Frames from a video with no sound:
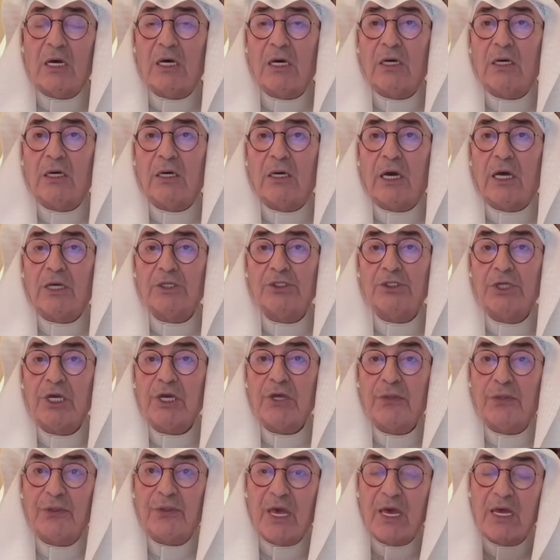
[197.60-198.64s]
آه
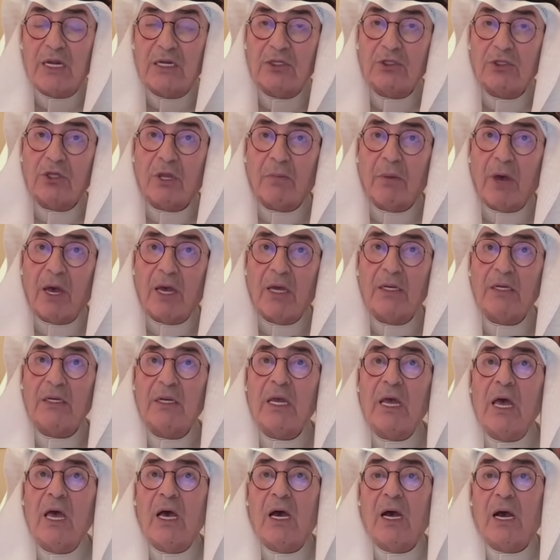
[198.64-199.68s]
الشيء الثاني
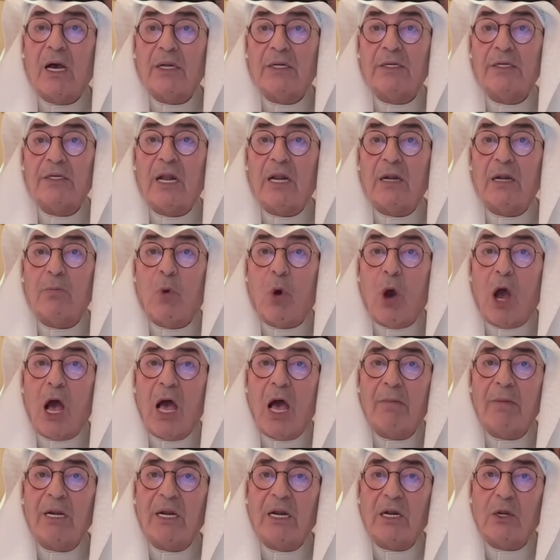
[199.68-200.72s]
طبعا أن
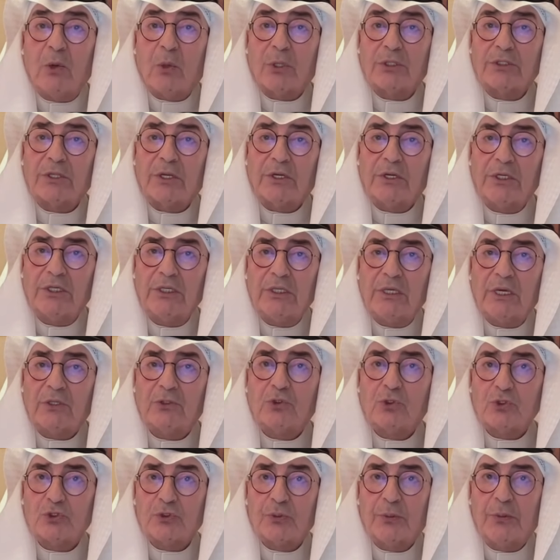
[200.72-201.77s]
المعاملة الوطنية
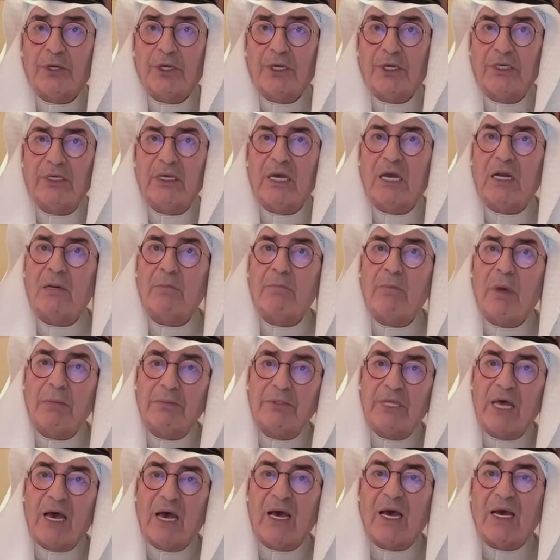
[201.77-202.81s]
تصبح هي
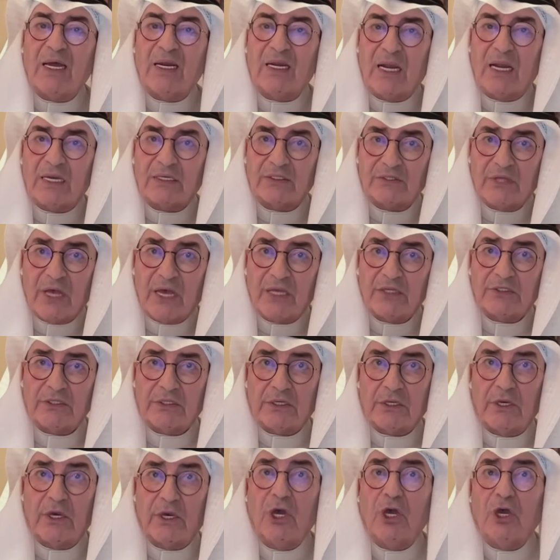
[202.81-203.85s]
المبدأ
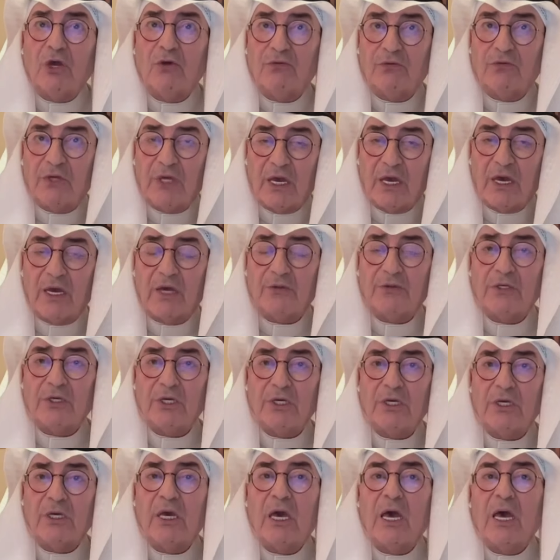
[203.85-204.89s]
الأساسي في
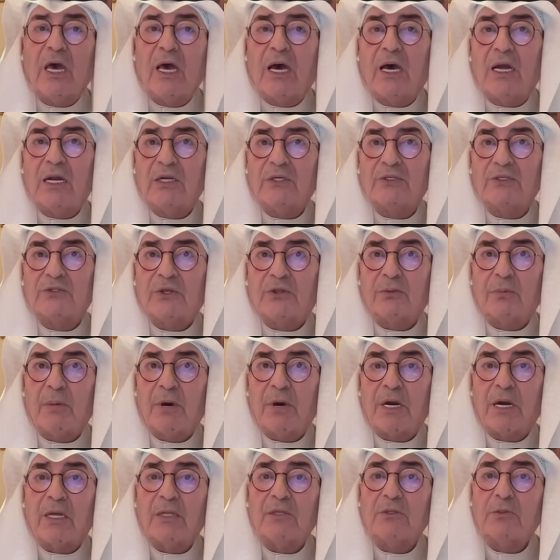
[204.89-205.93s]
هذه
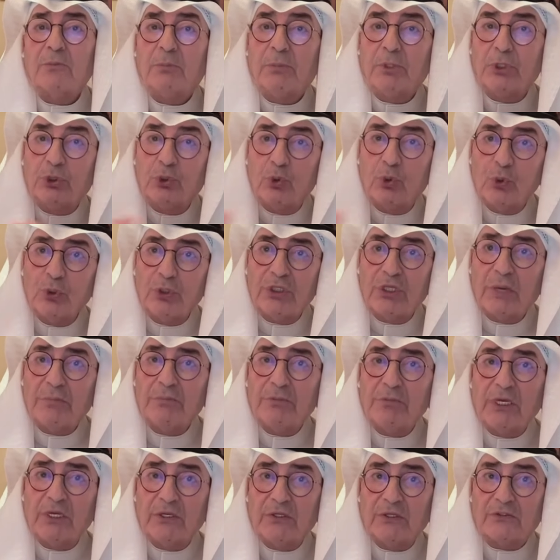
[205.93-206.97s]
الاستثمارات بدون
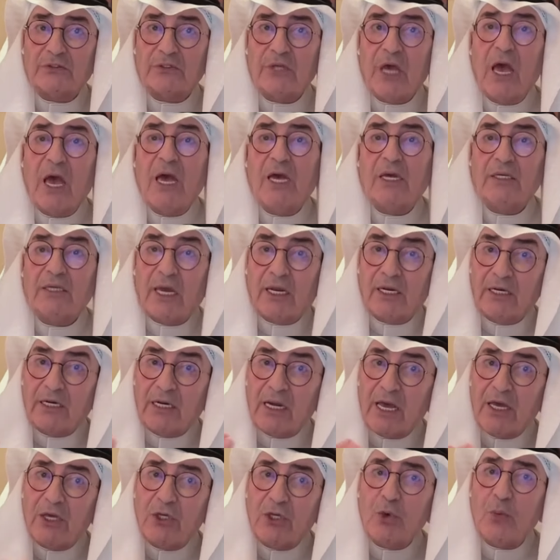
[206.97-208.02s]
تمييز
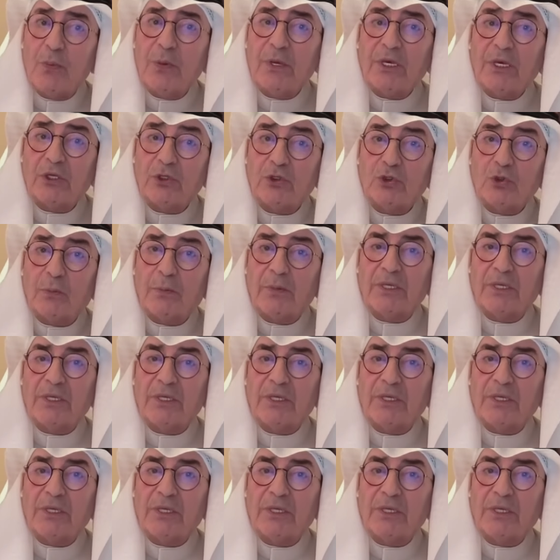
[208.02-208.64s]
يعني لا يمكن